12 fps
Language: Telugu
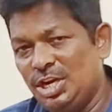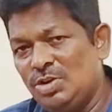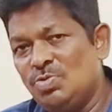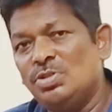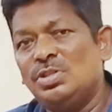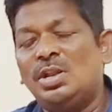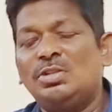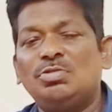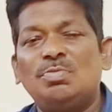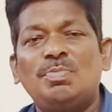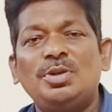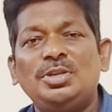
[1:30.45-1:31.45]
ఏడు వందల
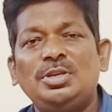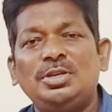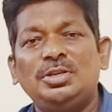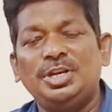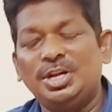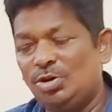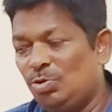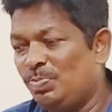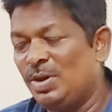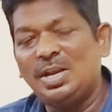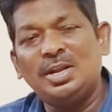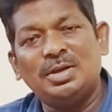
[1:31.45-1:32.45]
తొంభై ఏడు
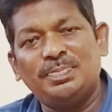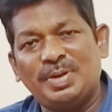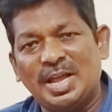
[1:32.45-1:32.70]
రూపాయల